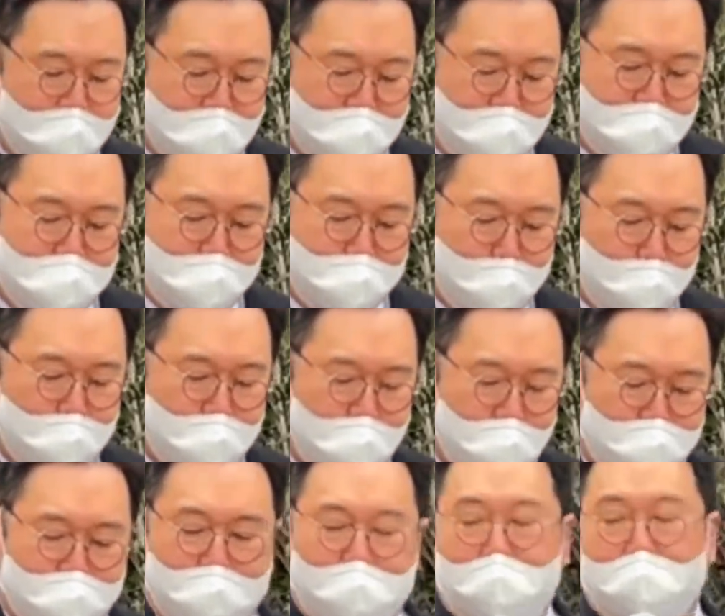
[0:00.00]
기소
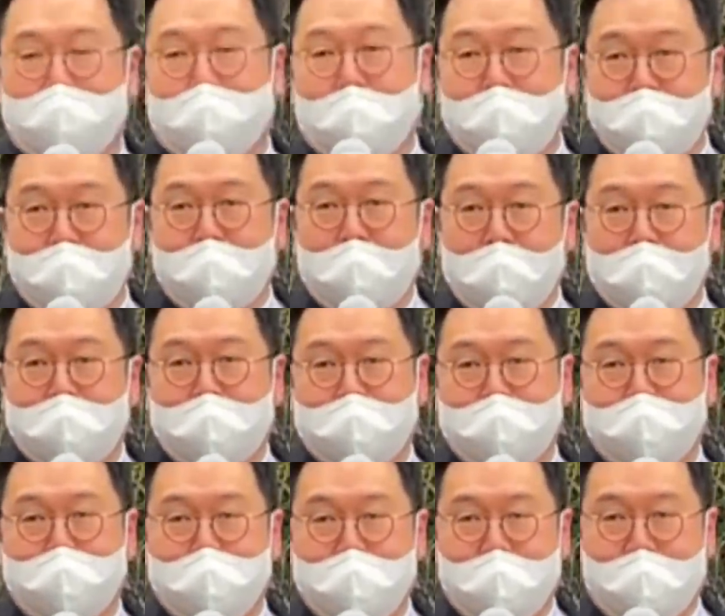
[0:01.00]
여부를 판단하는
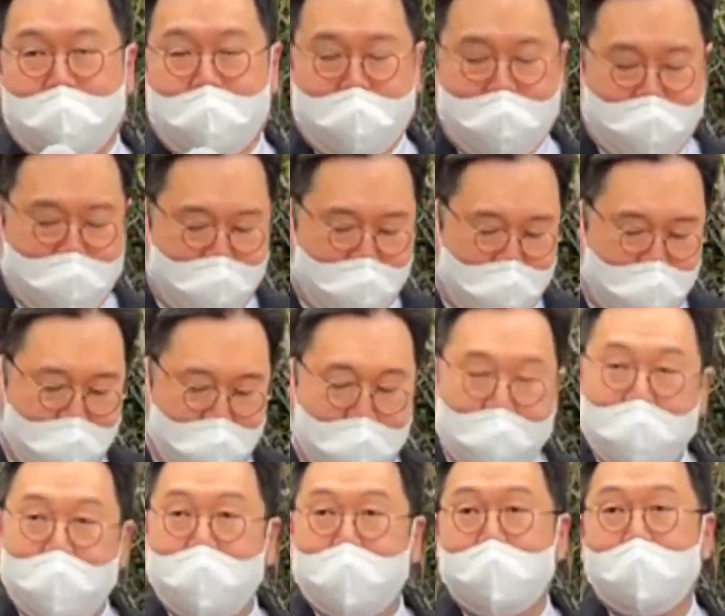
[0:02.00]
것입니다.
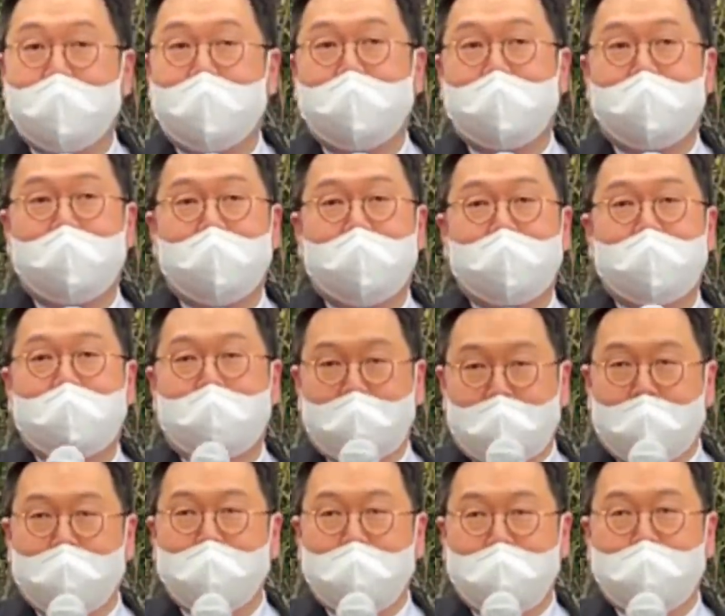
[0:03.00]

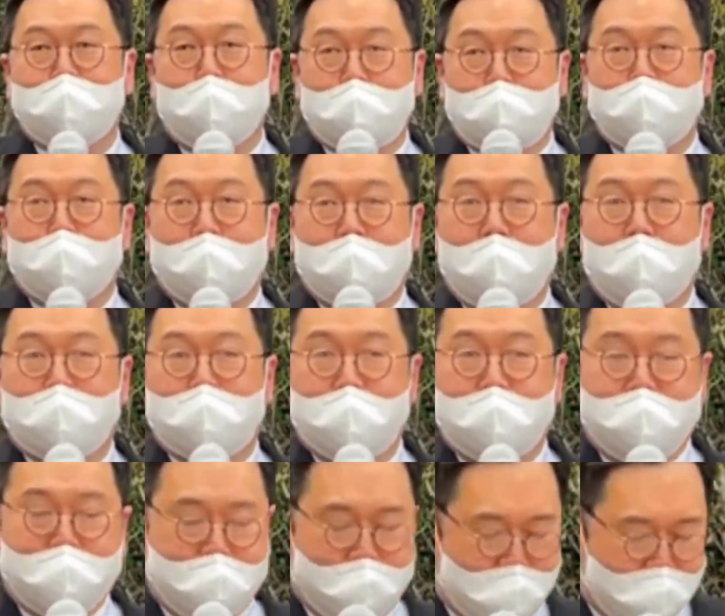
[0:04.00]
그렇다면 기소할 수밖에
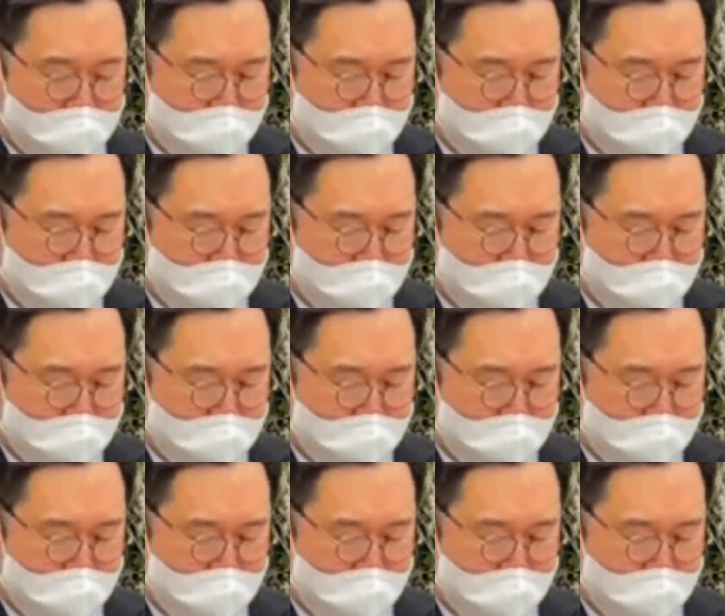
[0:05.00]
없어요.